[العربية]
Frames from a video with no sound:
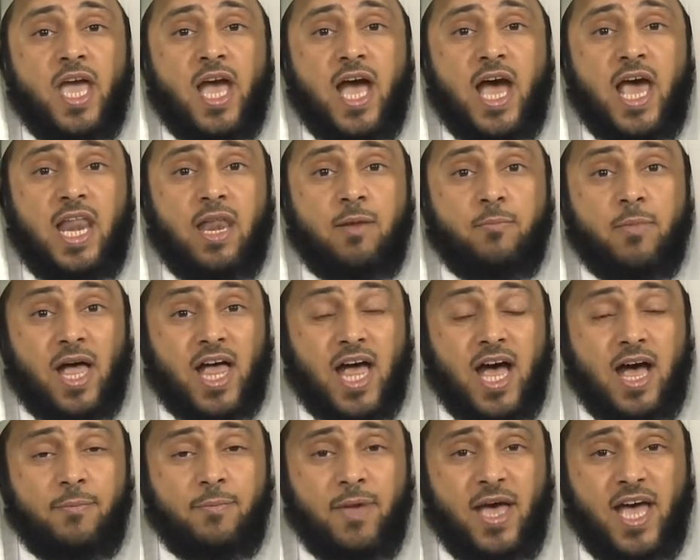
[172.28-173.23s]

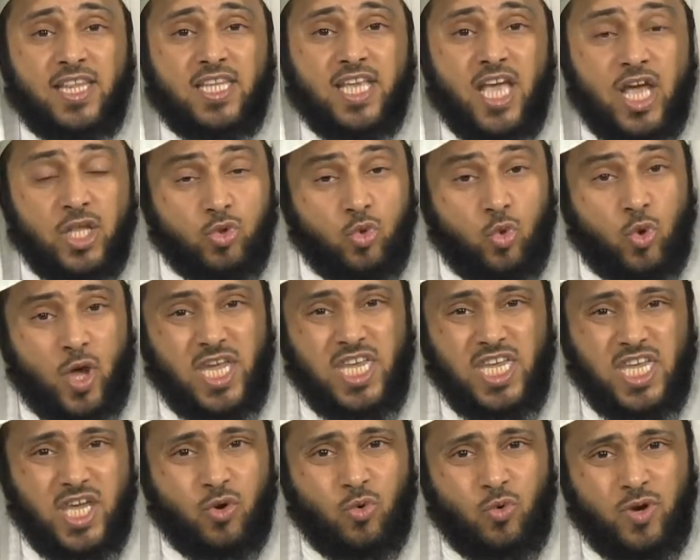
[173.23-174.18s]
المقامات
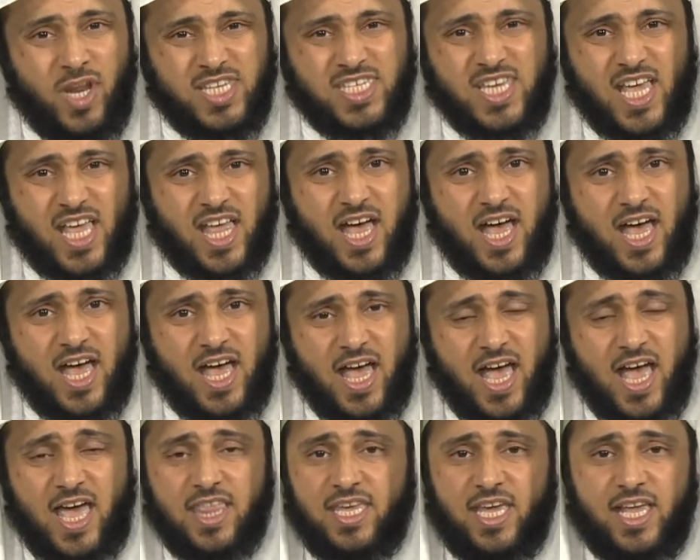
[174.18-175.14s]
تغير نسق
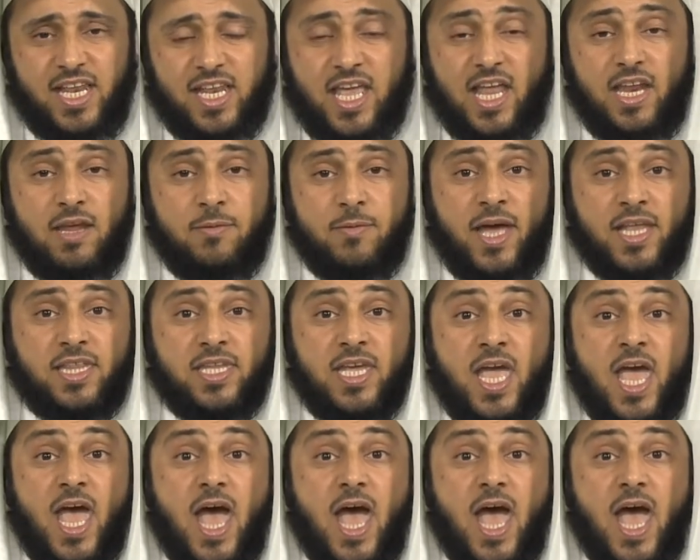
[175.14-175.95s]
هذه الكلمات